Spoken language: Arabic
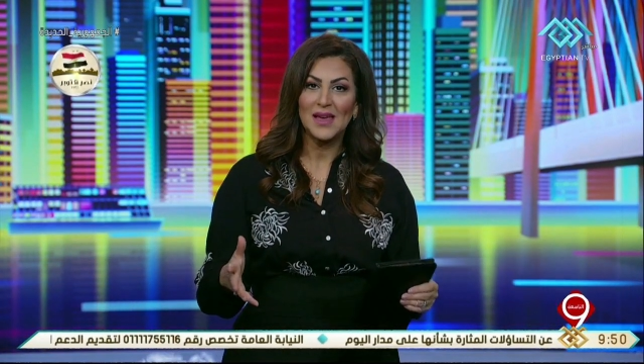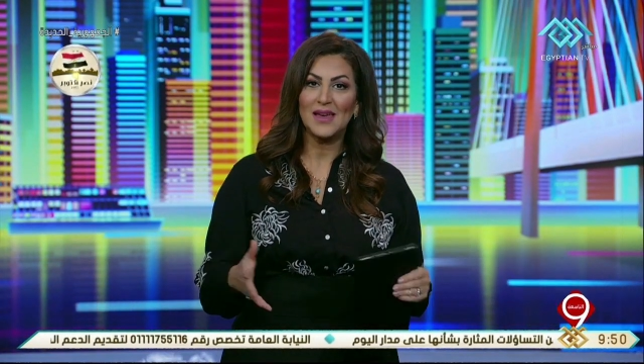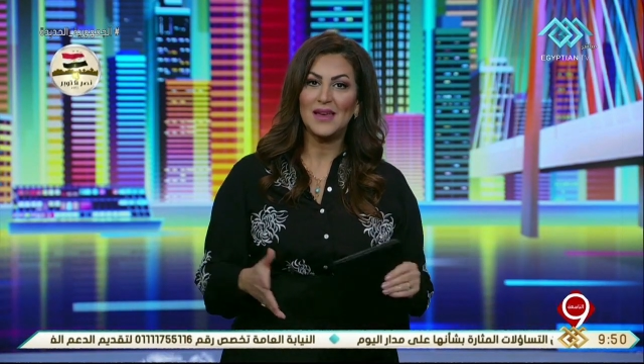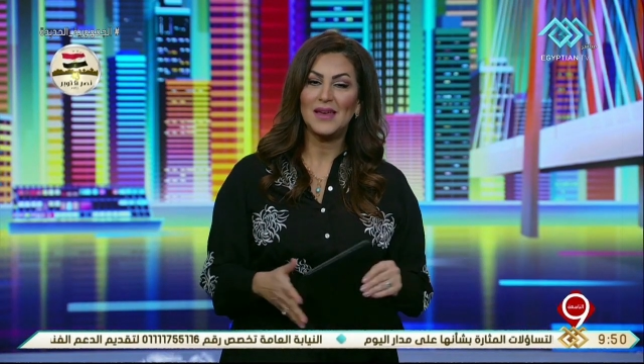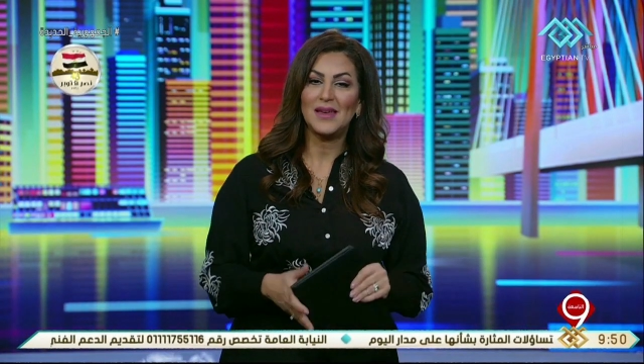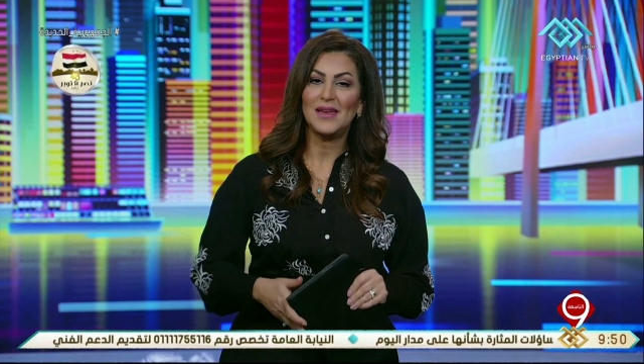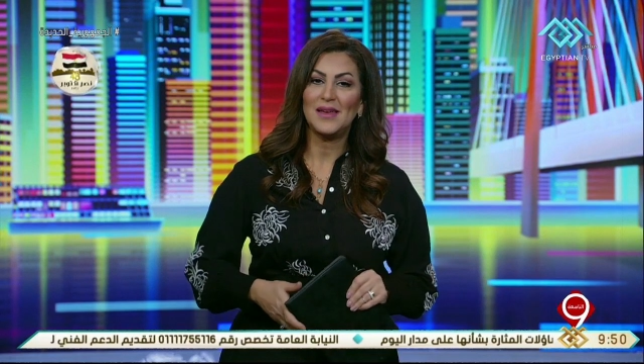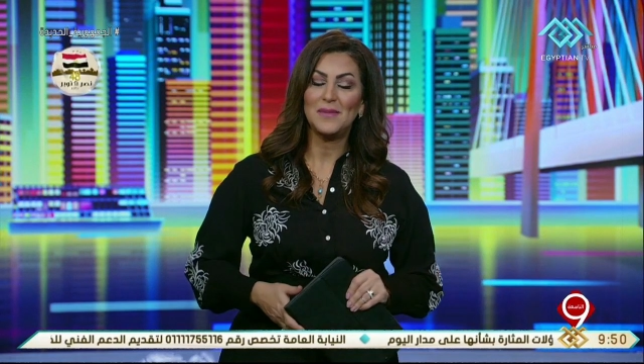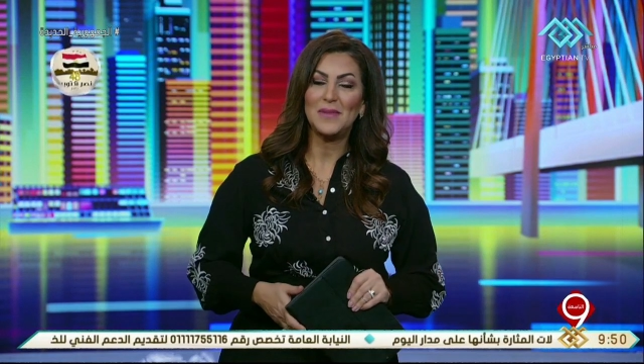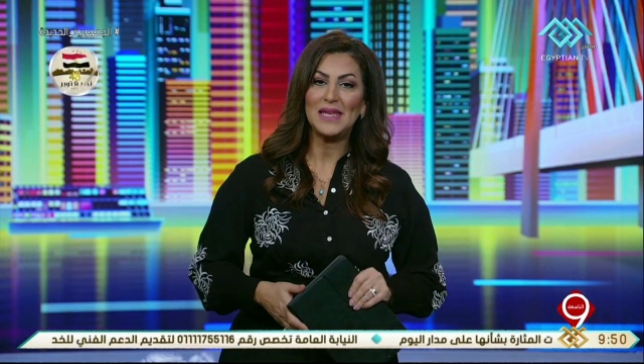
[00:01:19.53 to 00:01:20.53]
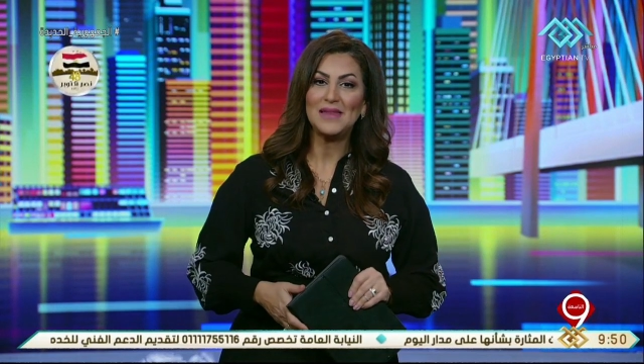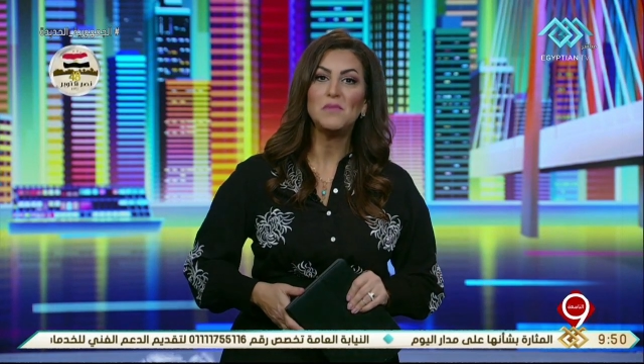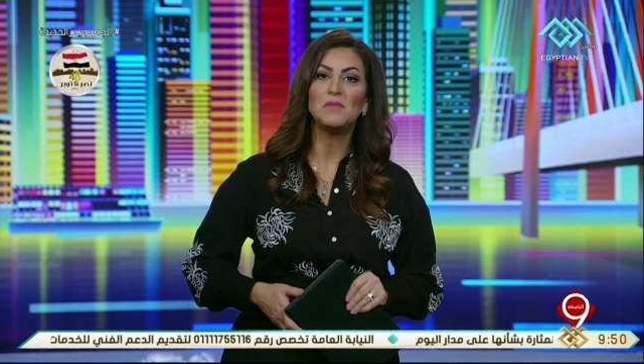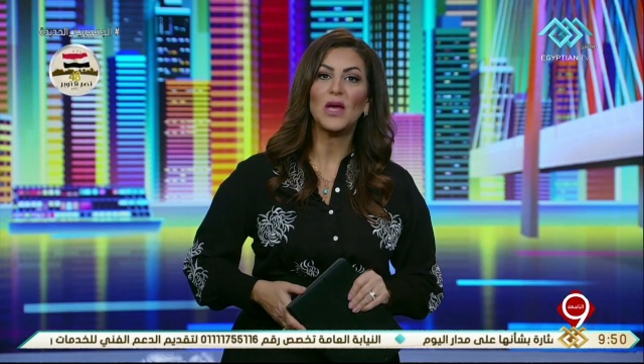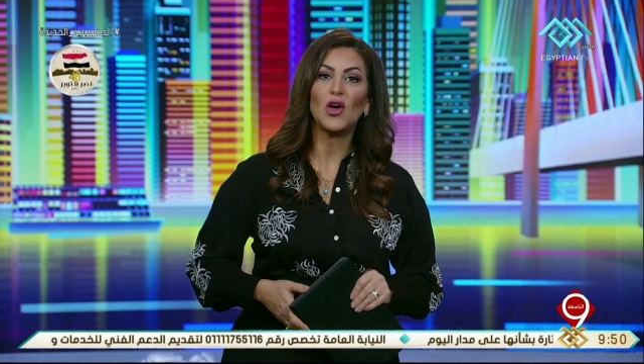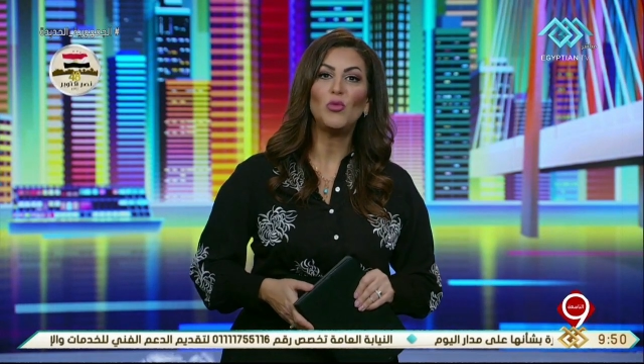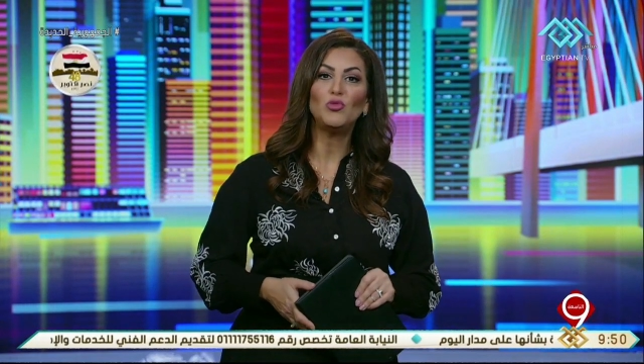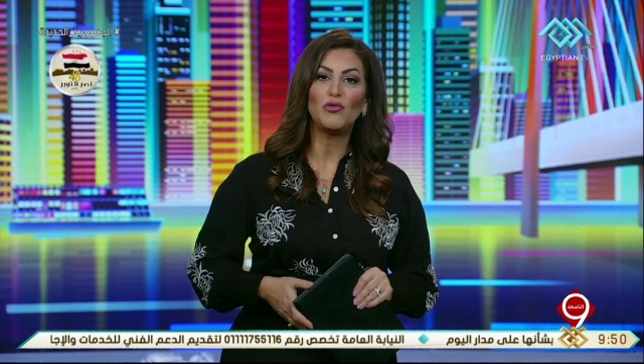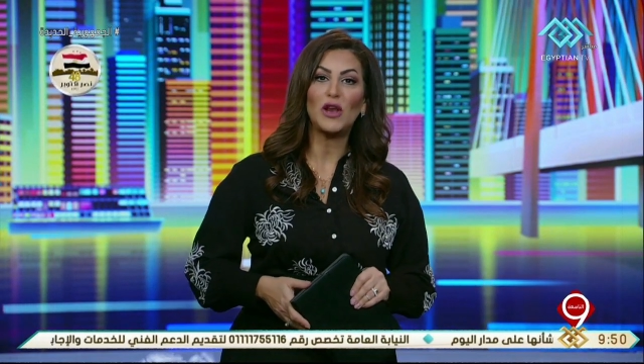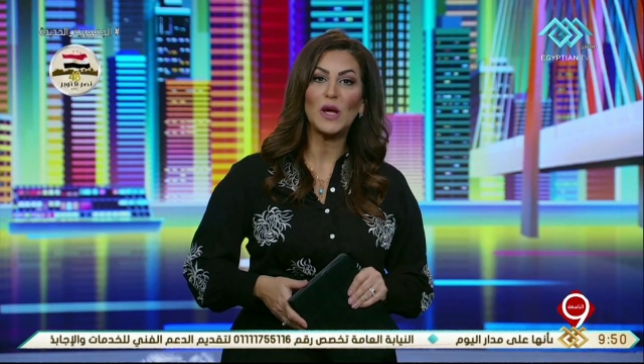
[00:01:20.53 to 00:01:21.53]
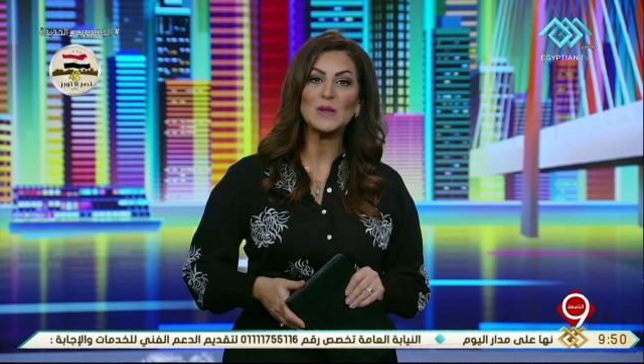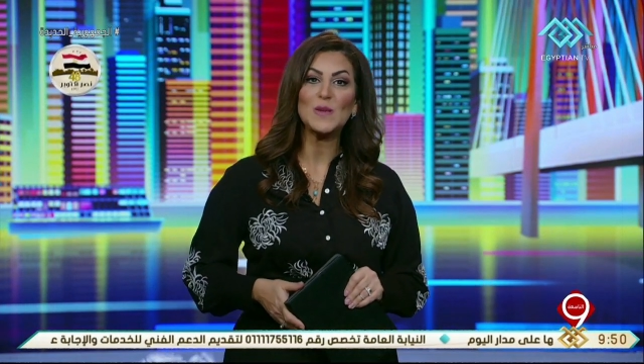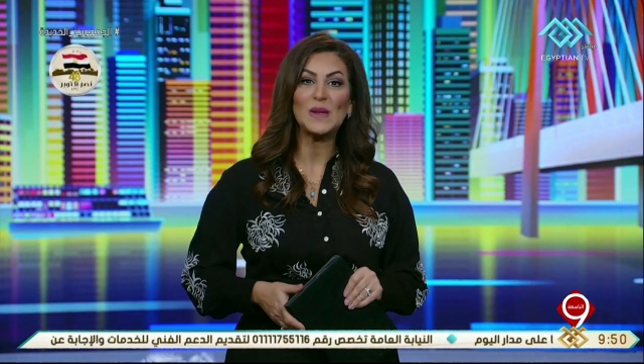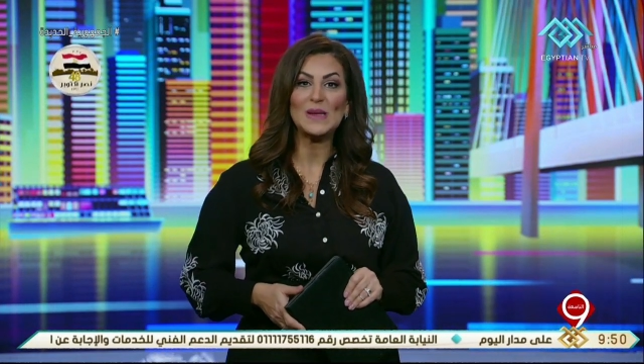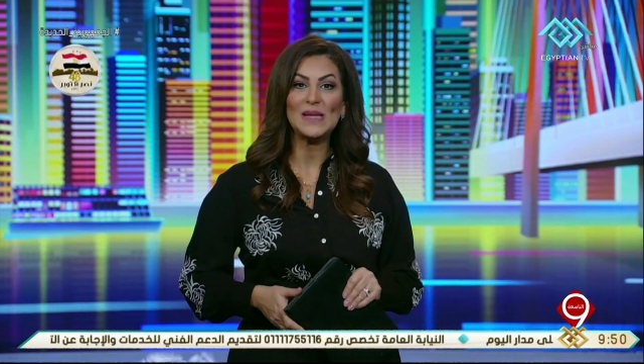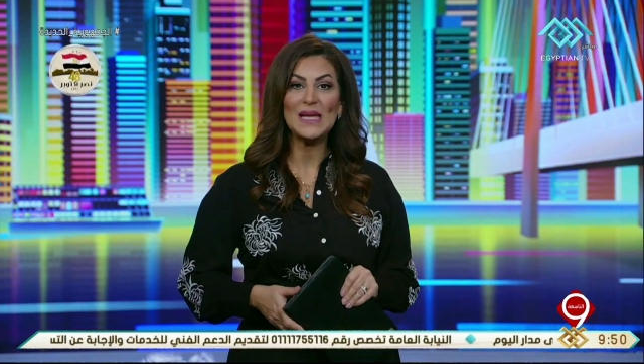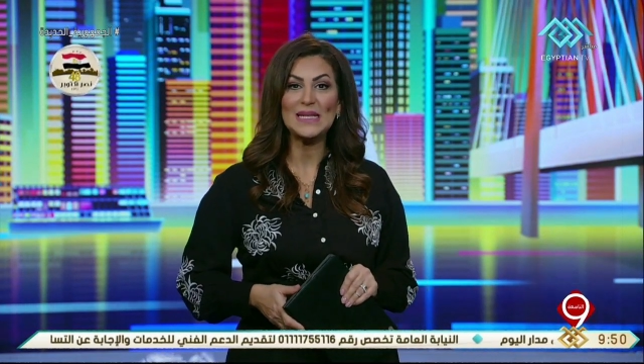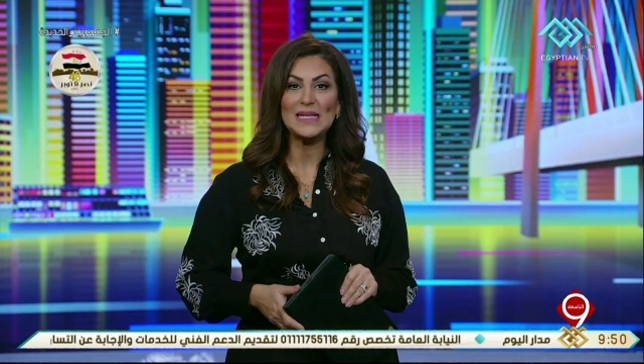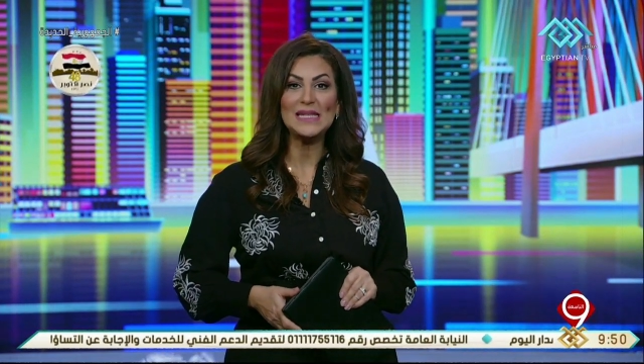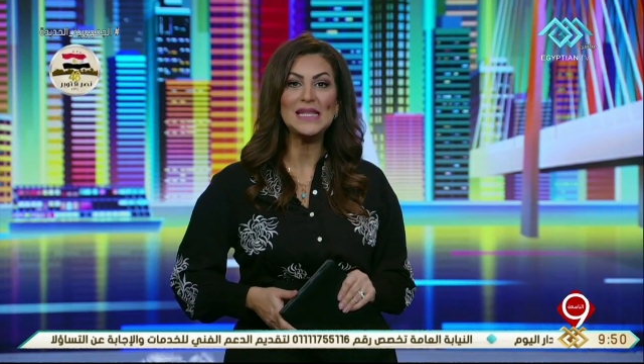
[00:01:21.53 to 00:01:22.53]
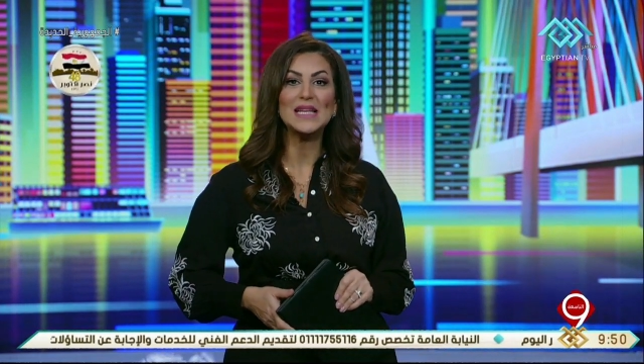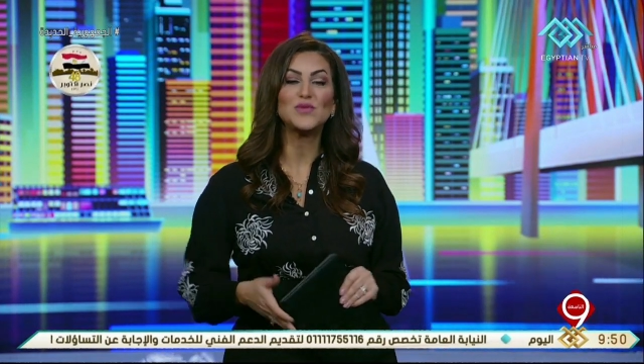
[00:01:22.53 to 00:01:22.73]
آه، بيتم اقامته في العاصمه الاداريه الجديده